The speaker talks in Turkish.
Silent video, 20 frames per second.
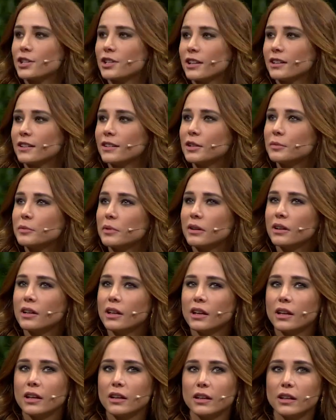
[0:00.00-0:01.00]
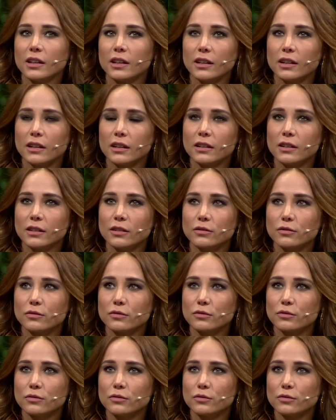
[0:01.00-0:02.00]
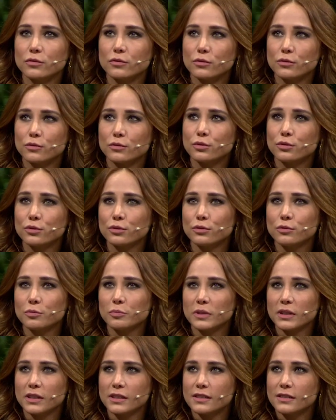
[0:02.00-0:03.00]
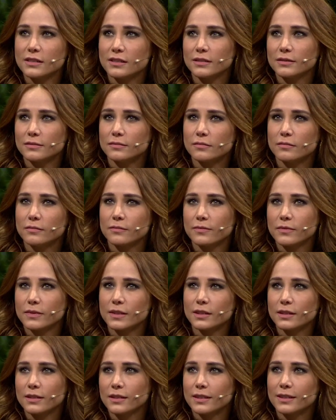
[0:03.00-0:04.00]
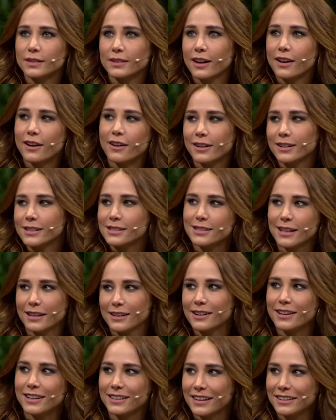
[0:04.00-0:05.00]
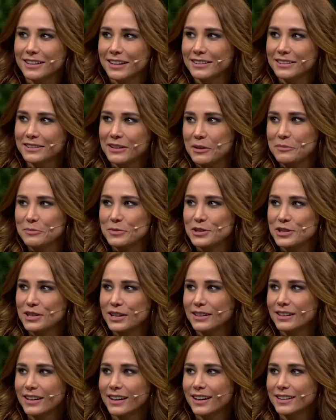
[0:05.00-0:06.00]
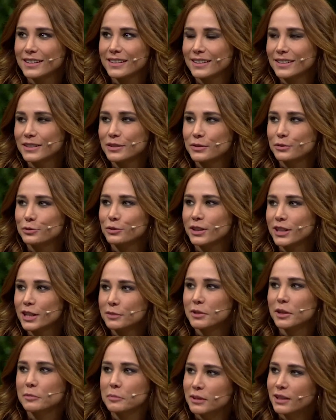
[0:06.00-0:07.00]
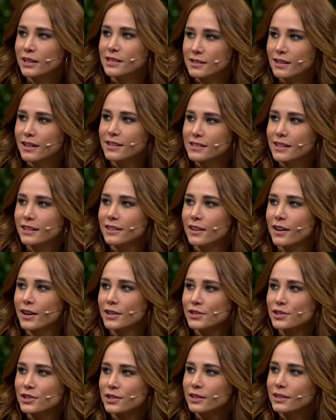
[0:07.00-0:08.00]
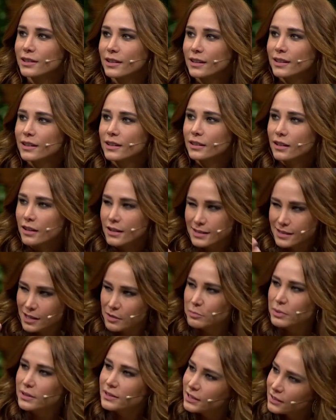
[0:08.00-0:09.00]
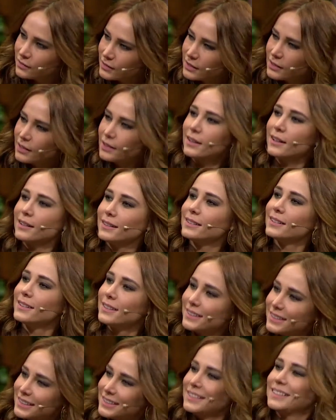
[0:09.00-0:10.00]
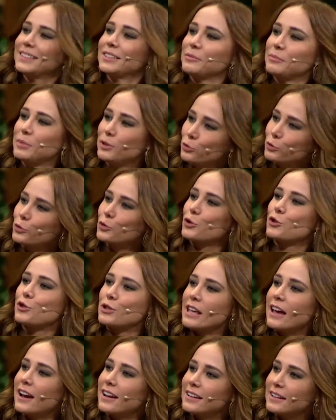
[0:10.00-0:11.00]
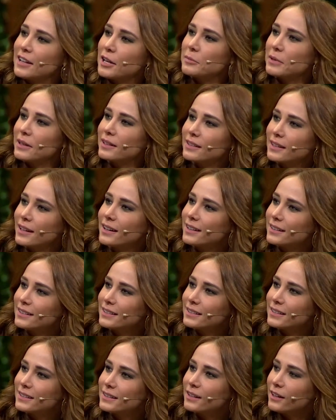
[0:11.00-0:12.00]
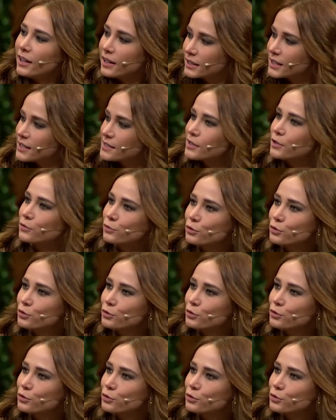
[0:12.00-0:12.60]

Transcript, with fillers: şeyler ama e, gurur biraz daha az zeka gerektiren bir şey. Yani onu aramak biraz daha zeka işi. Daha sempatik ve daha Ha. bir duruş sergilemek yani. Arkasında